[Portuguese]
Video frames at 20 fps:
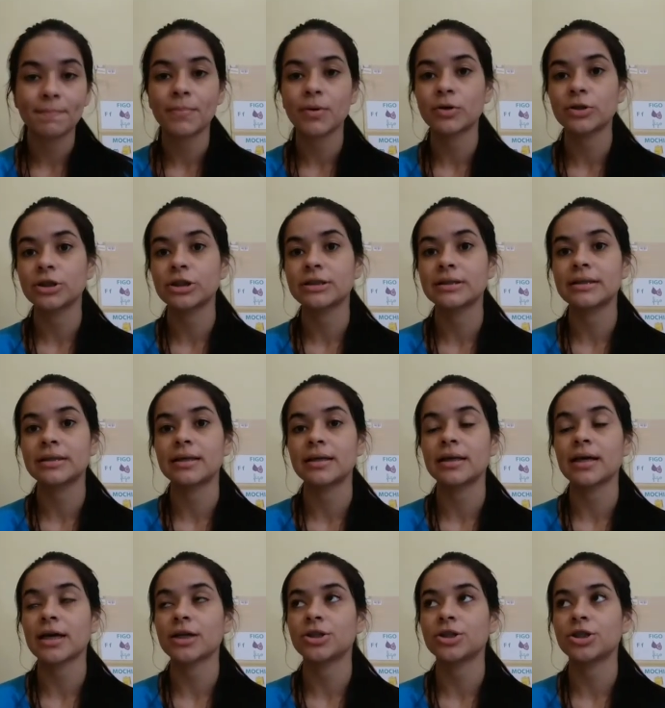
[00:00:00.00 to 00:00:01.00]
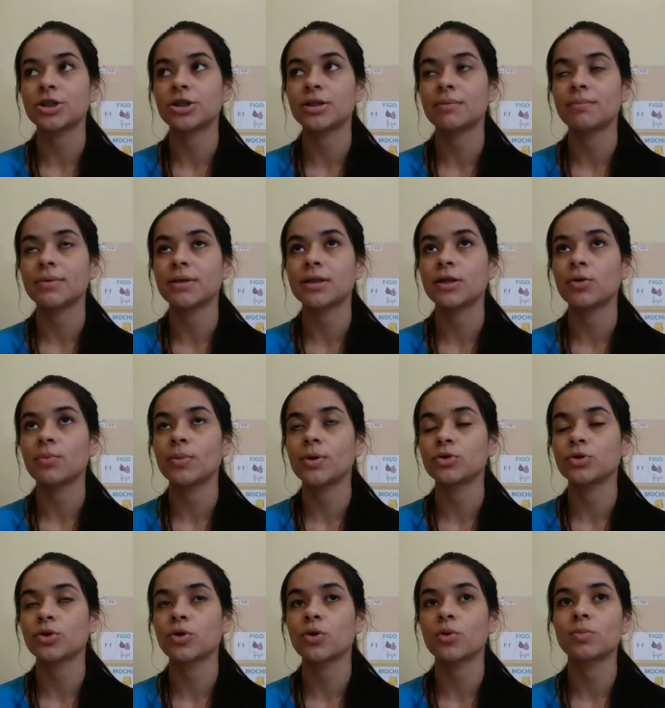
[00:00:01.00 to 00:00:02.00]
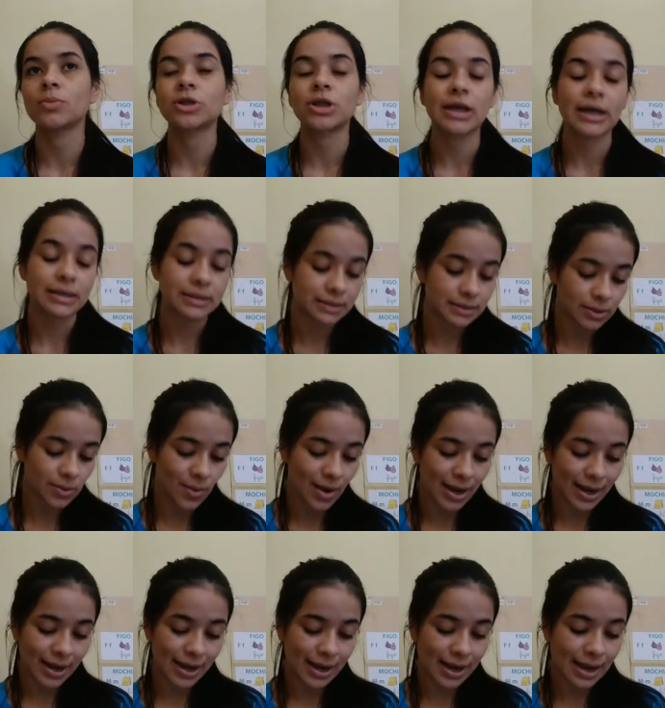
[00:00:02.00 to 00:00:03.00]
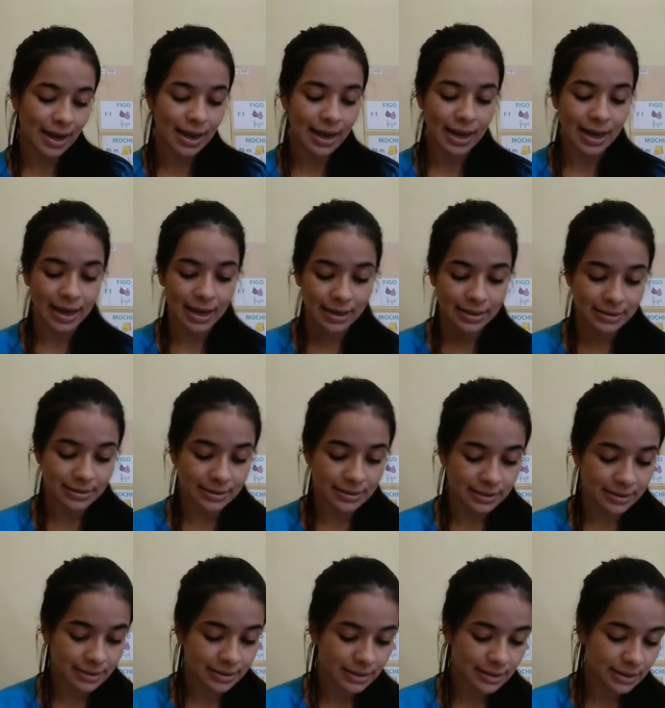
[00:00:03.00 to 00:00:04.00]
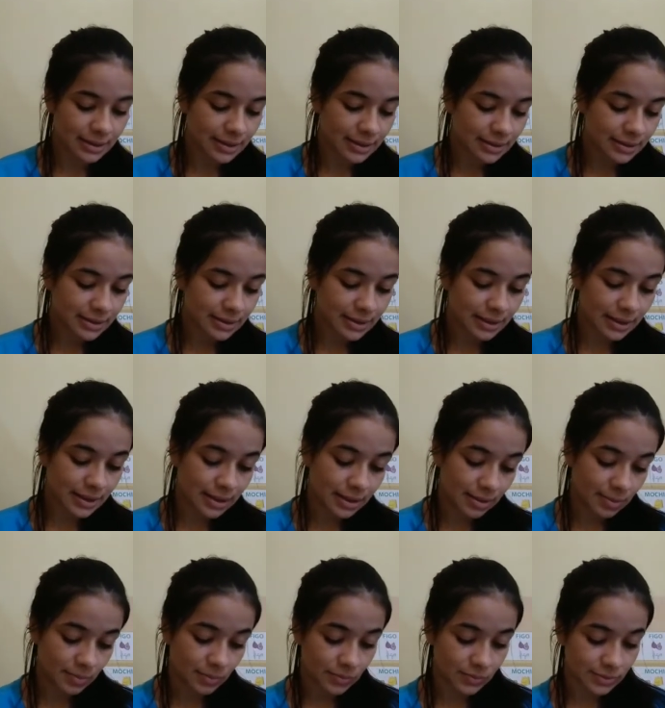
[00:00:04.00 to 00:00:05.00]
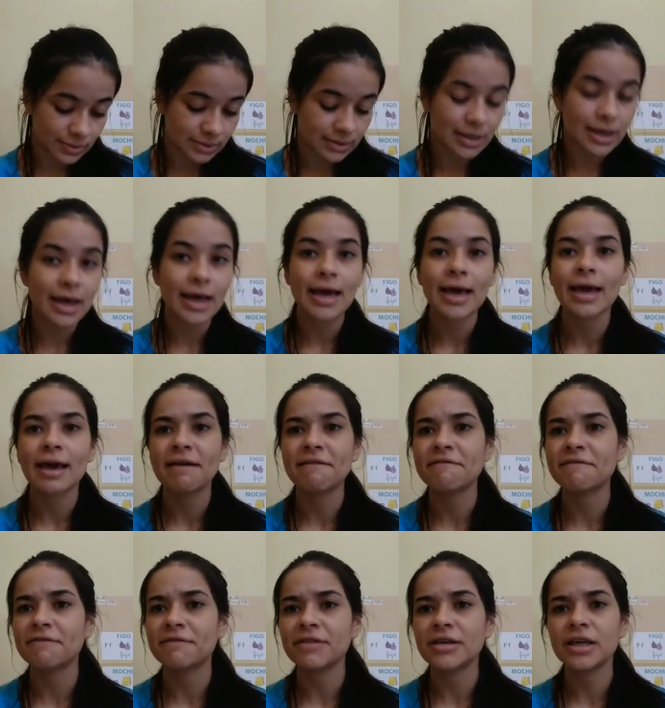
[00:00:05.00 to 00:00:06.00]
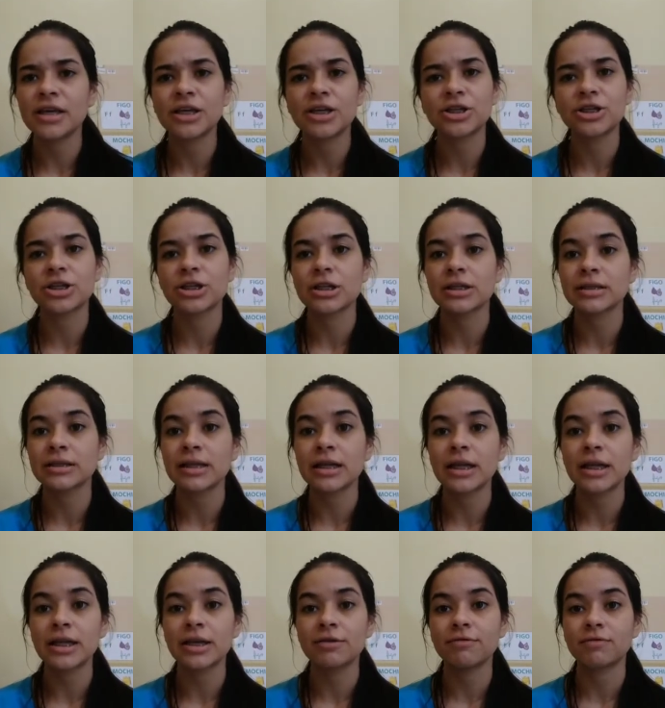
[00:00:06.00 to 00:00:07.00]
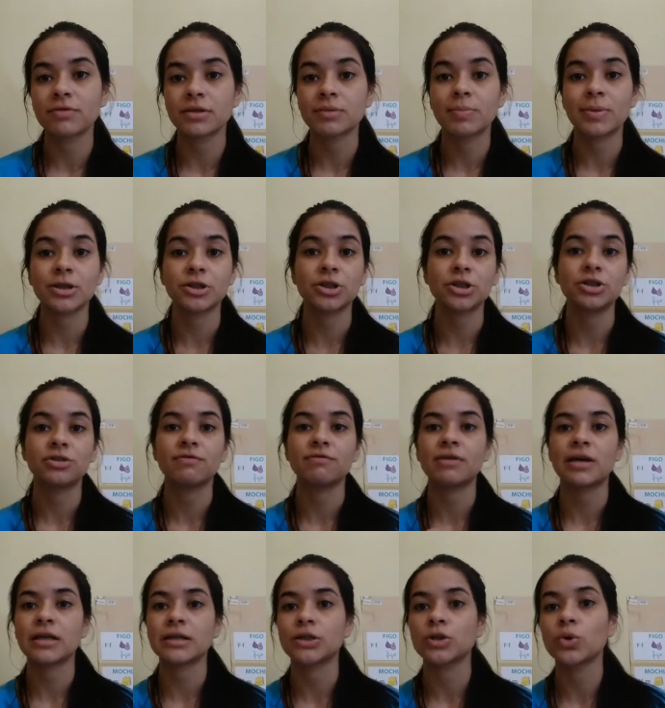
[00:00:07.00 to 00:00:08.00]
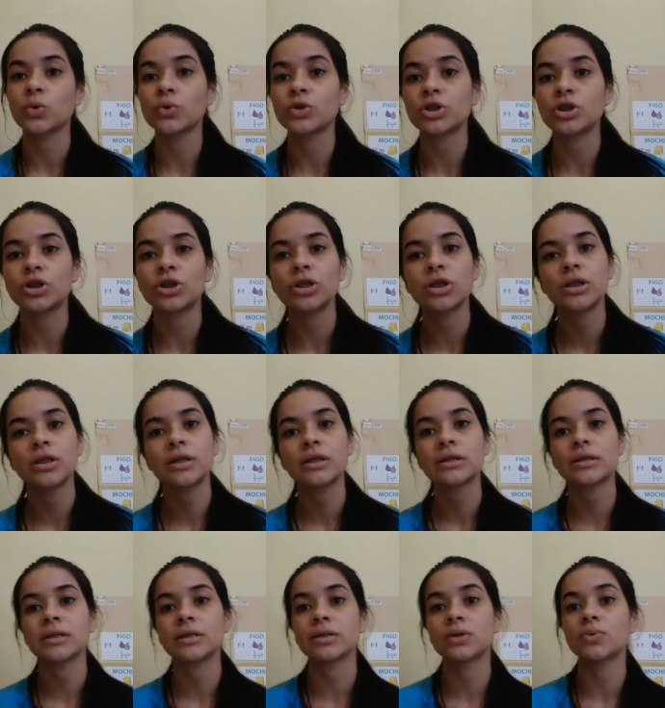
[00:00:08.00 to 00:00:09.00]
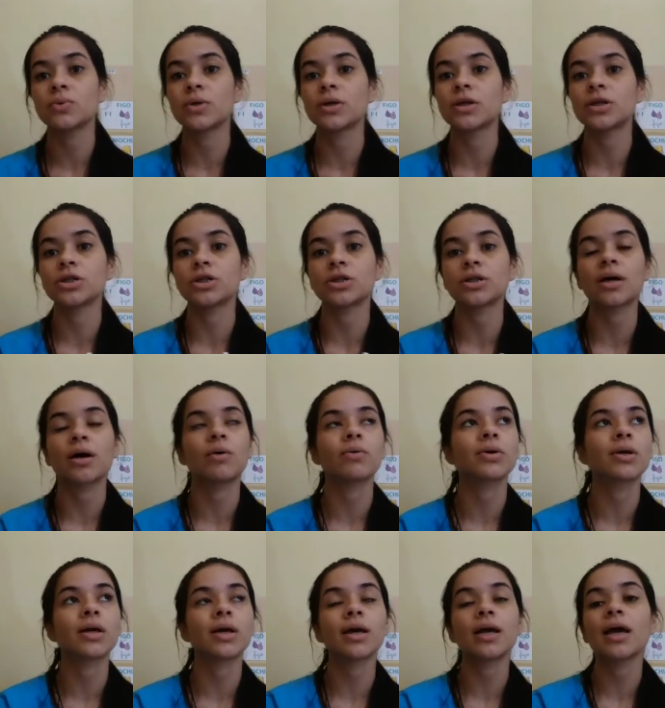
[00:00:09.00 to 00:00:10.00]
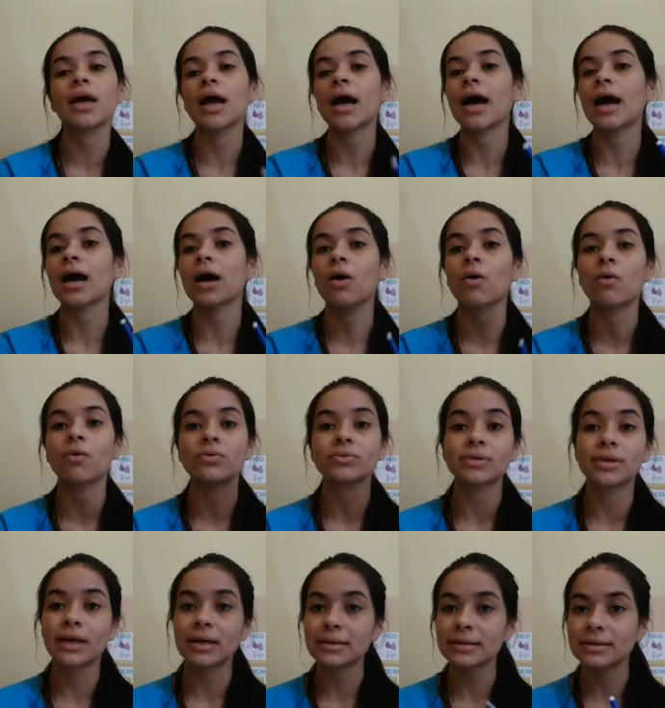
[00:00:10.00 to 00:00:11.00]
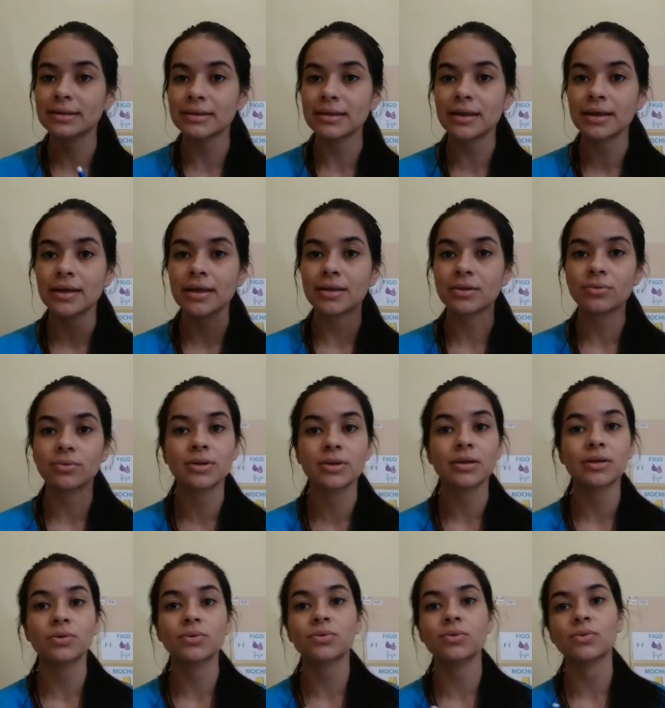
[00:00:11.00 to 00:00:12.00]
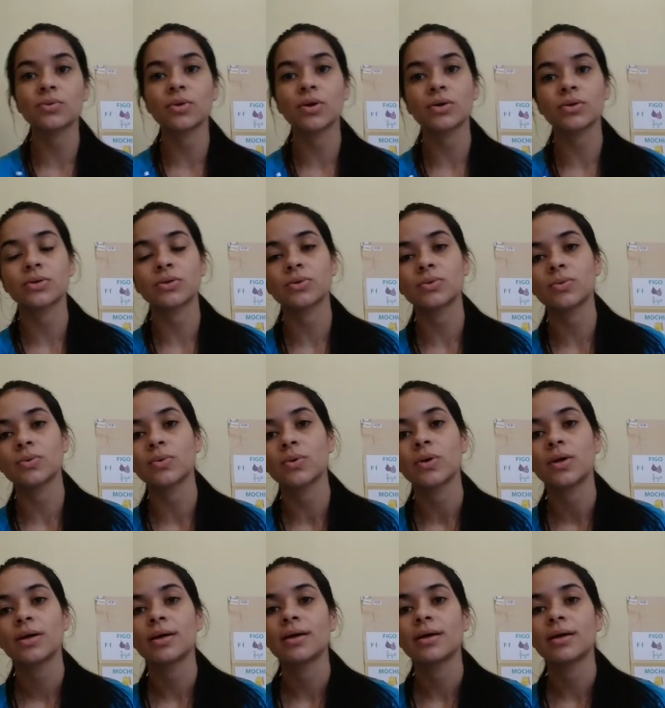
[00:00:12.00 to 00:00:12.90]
Pode ser, a gente também tem o um meio de comunicação, a carta, temos revistas, livros para a gente ver as notícias do que está o que acontecendo, tanto no nosso